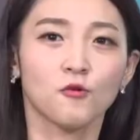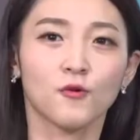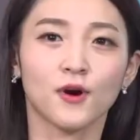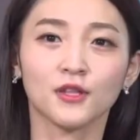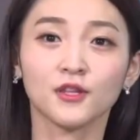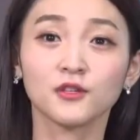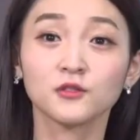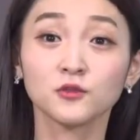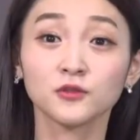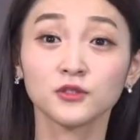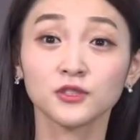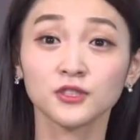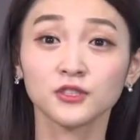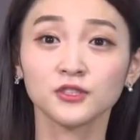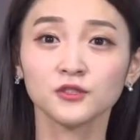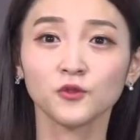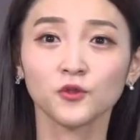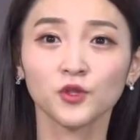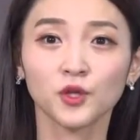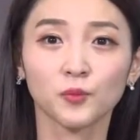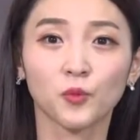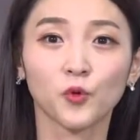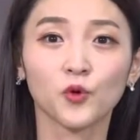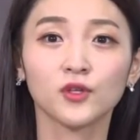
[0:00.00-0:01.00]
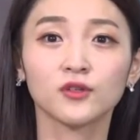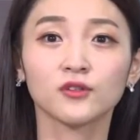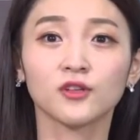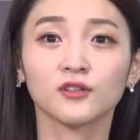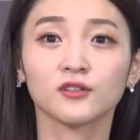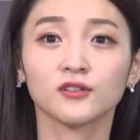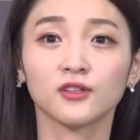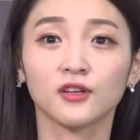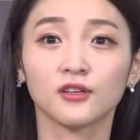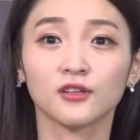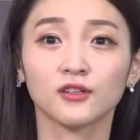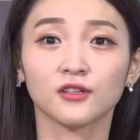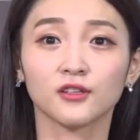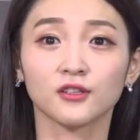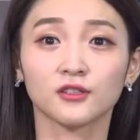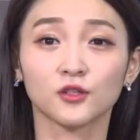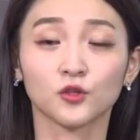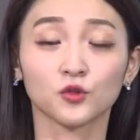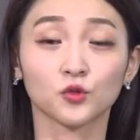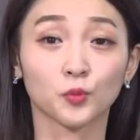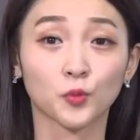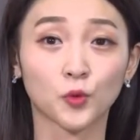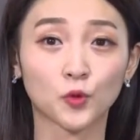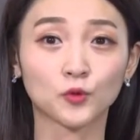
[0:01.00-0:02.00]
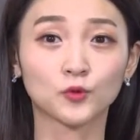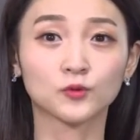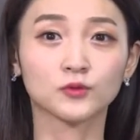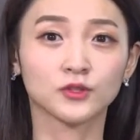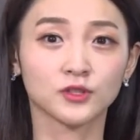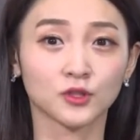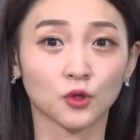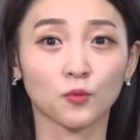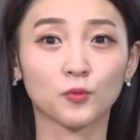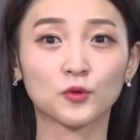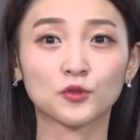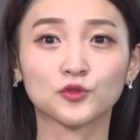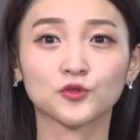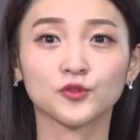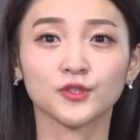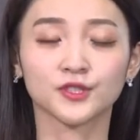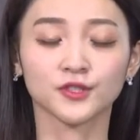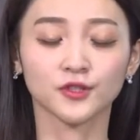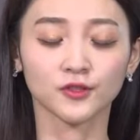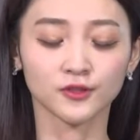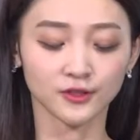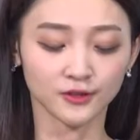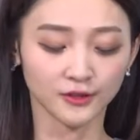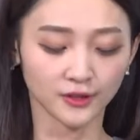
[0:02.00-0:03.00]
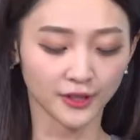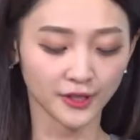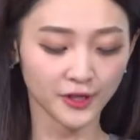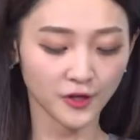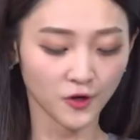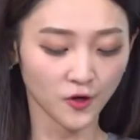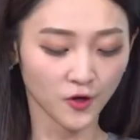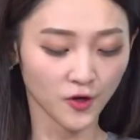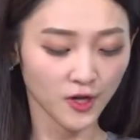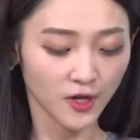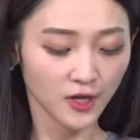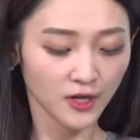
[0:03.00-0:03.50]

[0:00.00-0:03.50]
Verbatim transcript: 완화적 시그널이 보인다는 얘기 그래도 볼, 들어볼 수 있었는데요.